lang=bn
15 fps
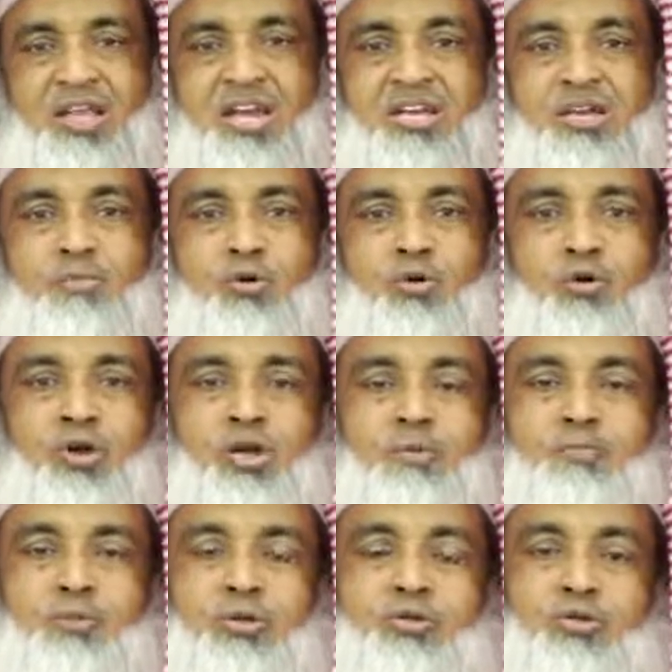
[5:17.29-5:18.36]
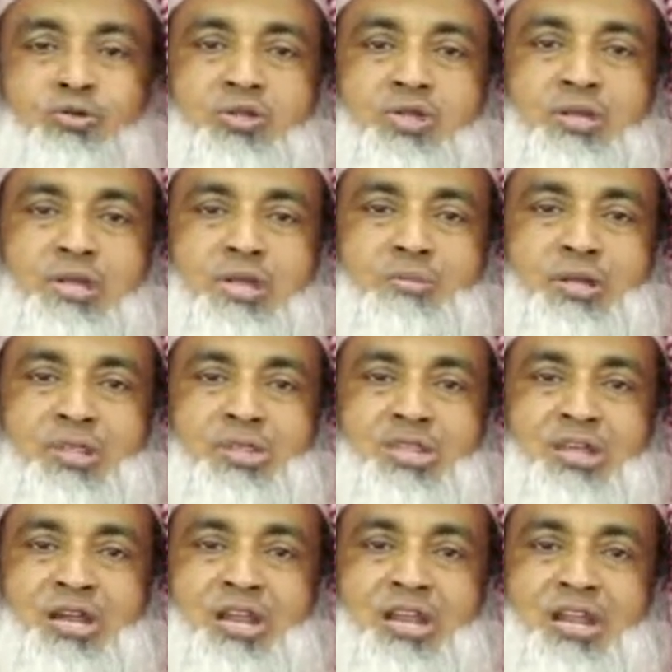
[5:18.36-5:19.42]
একটা বড় হেকমত হলো যে
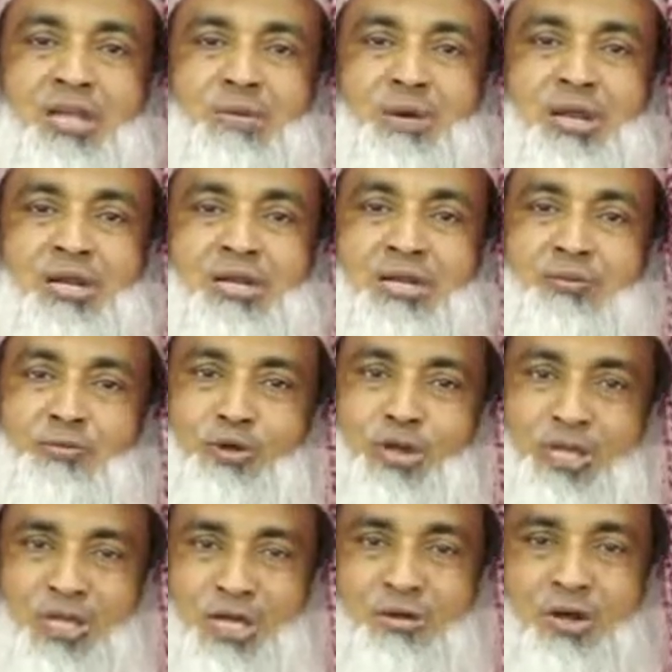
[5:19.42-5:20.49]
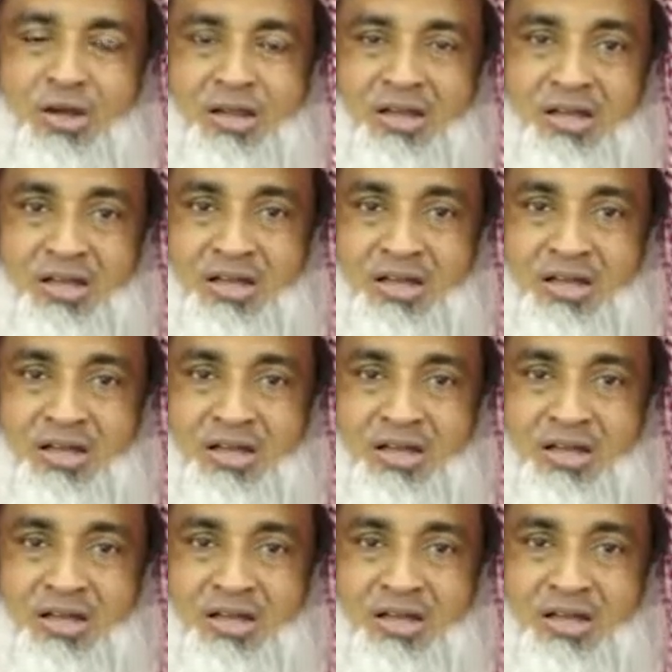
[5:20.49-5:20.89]
ইমানদারের ইমানকে পরীক্ষা করা